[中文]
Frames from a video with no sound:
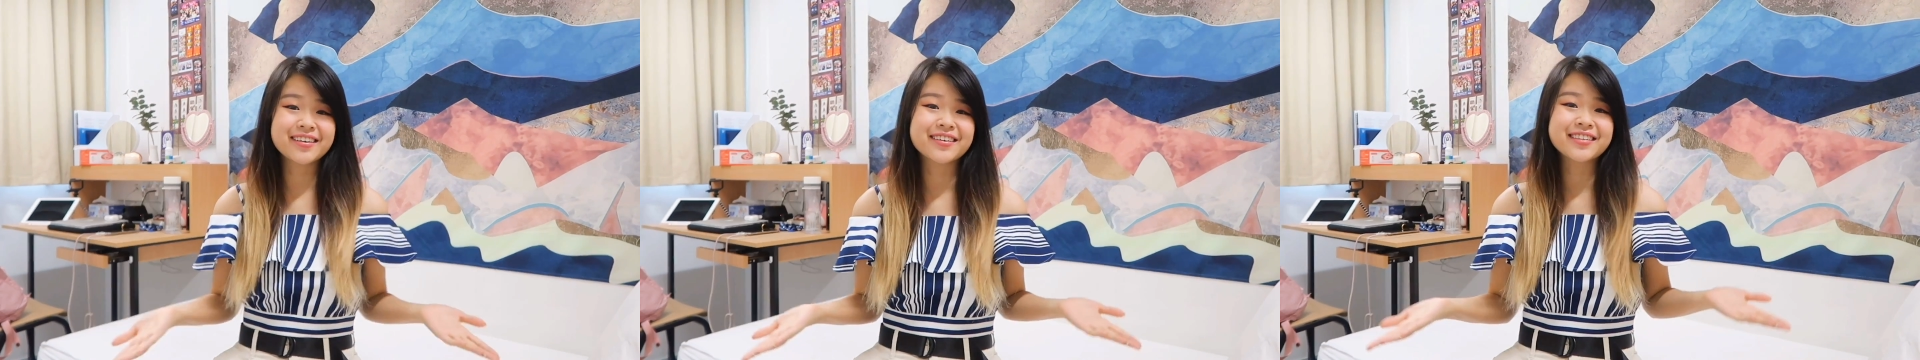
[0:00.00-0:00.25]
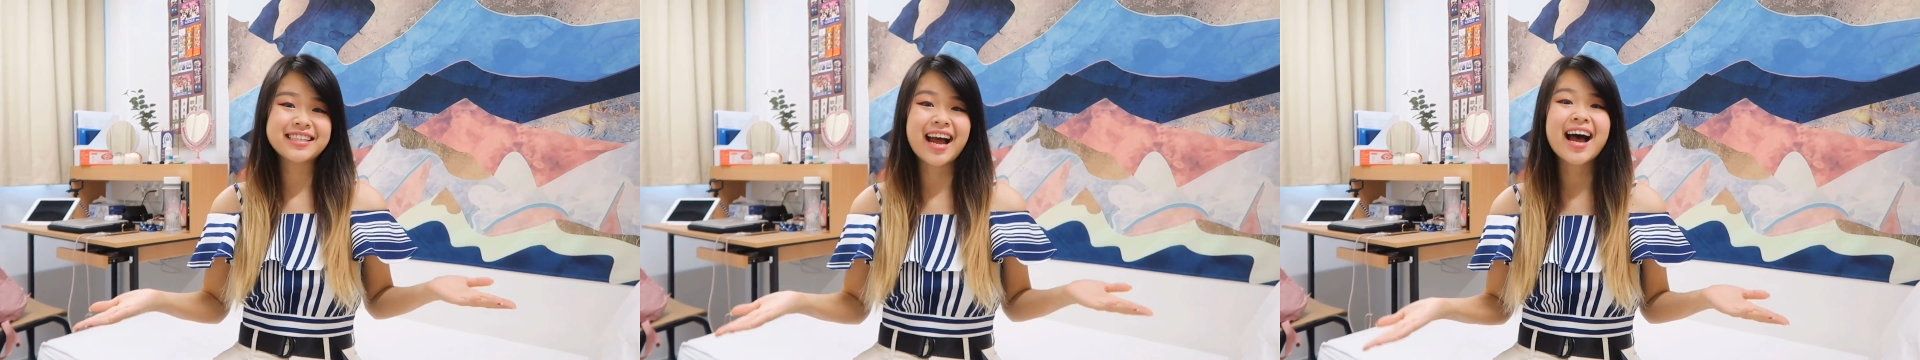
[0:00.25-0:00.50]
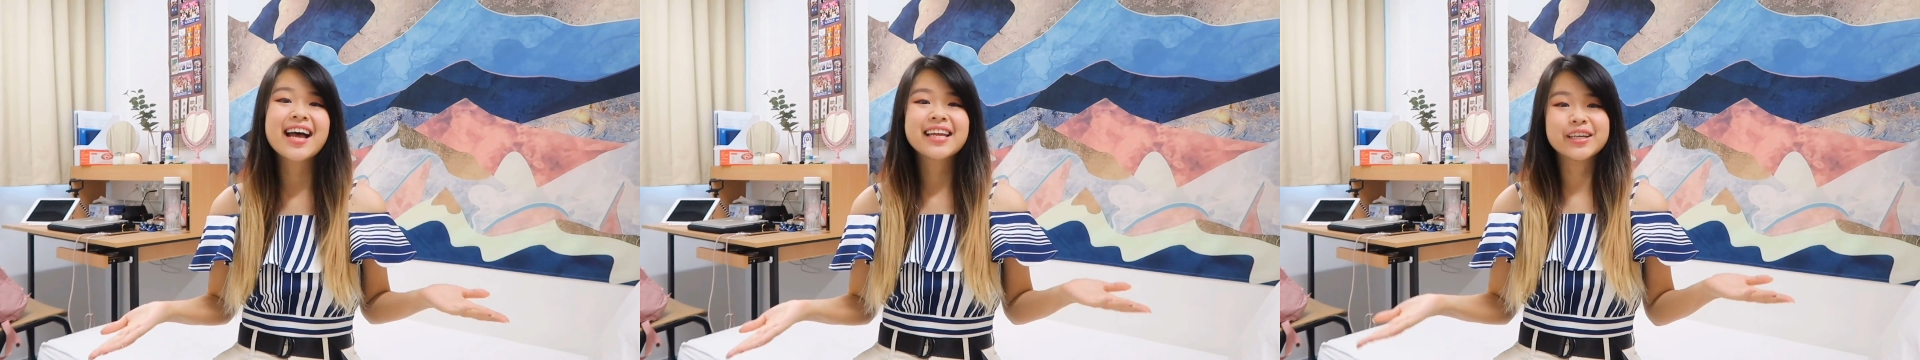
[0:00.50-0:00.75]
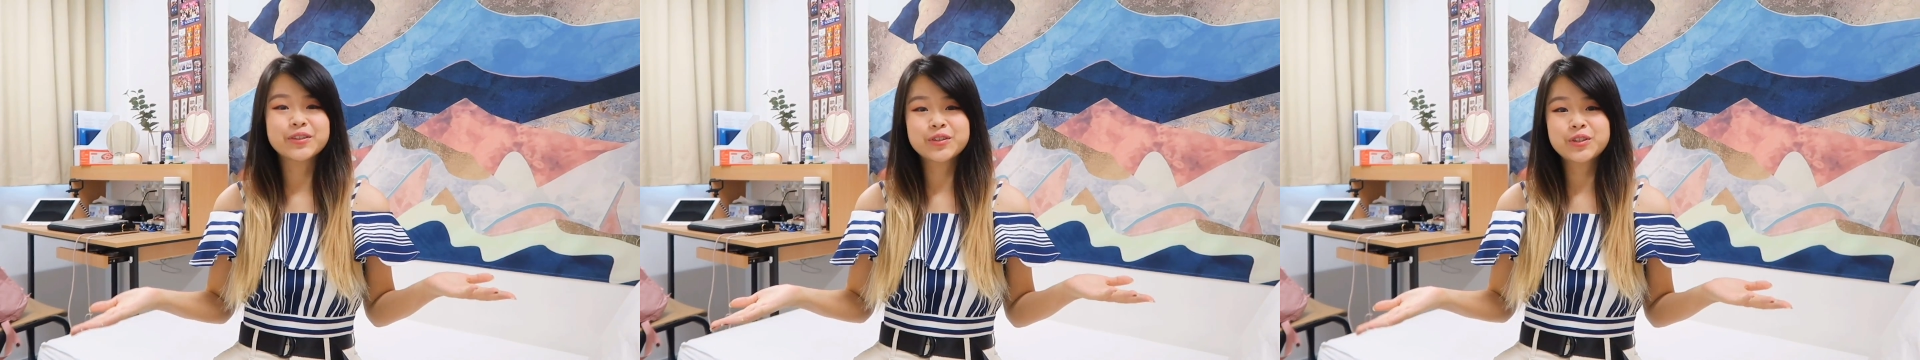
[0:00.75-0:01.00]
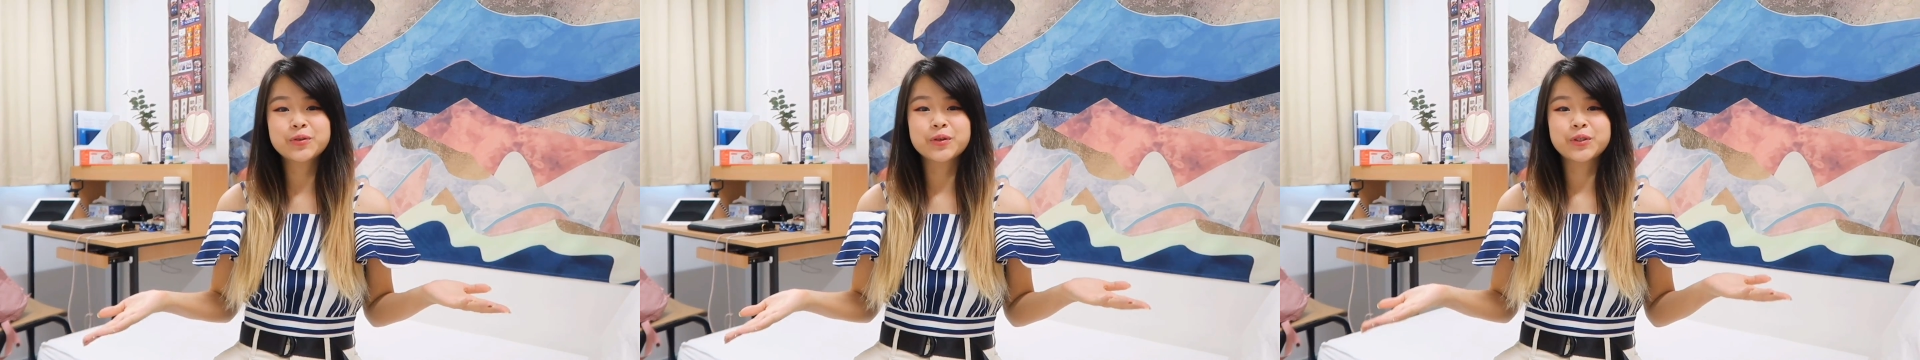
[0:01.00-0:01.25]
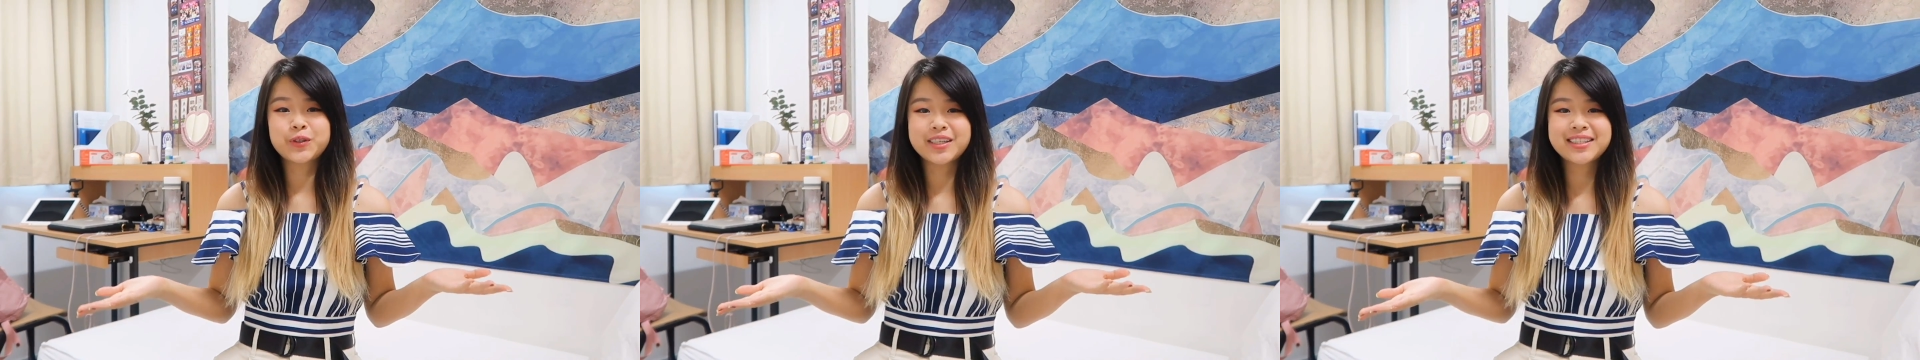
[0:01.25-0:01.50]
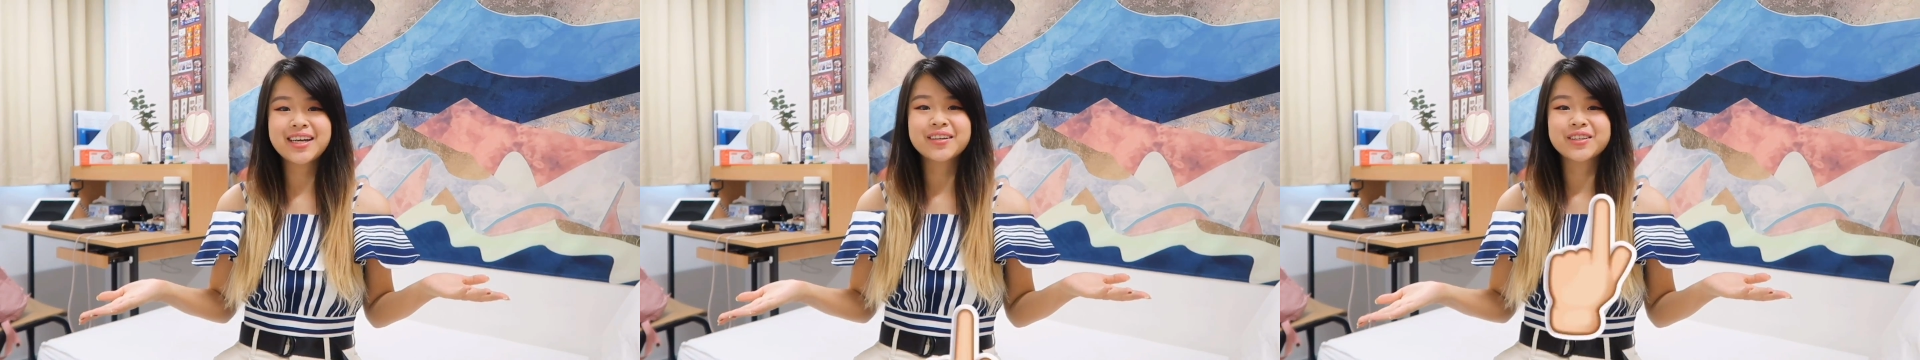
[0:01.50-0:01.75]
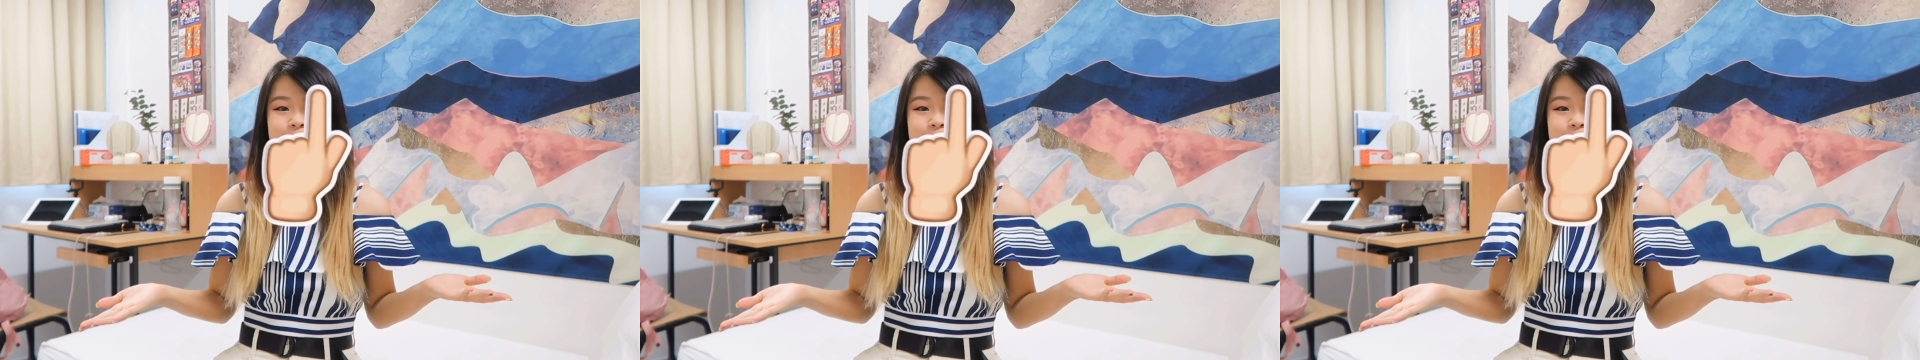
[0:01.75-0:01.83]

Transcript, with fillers: 个家，也就是我学校的